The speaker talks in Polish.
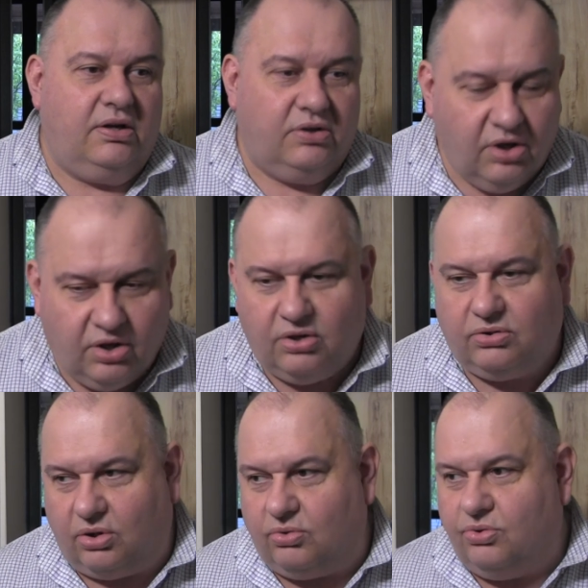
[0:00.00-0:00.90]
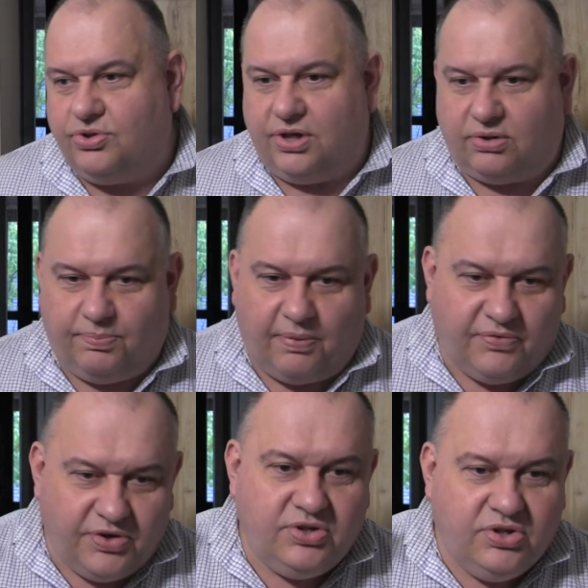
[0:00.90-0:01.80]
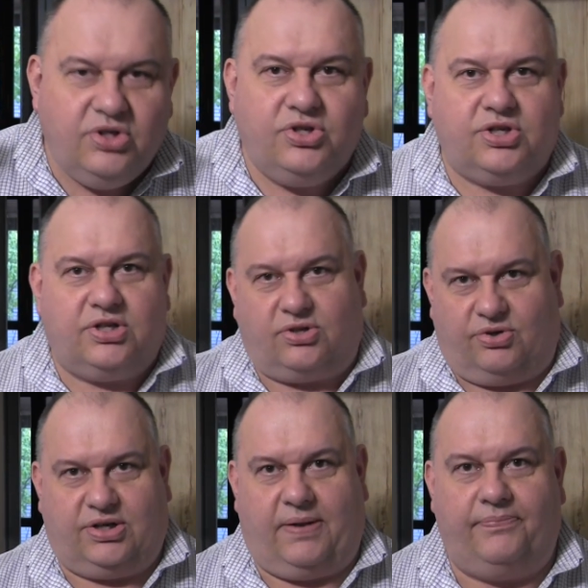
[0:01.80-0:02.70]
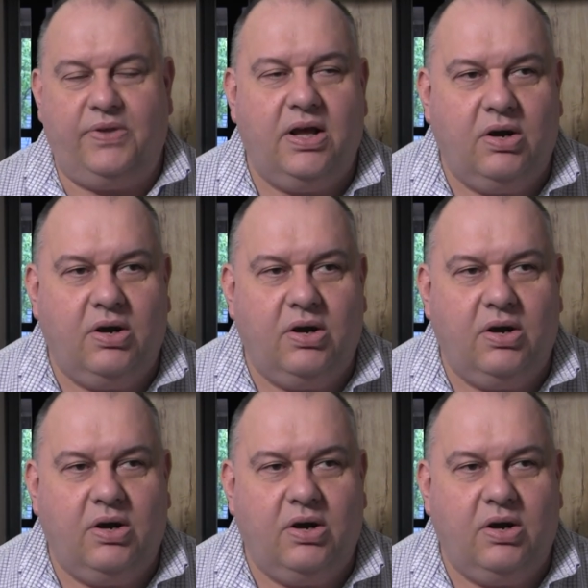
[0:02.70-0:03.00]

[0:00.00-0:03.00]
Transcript: no to ludzie, to powinniście coś tam.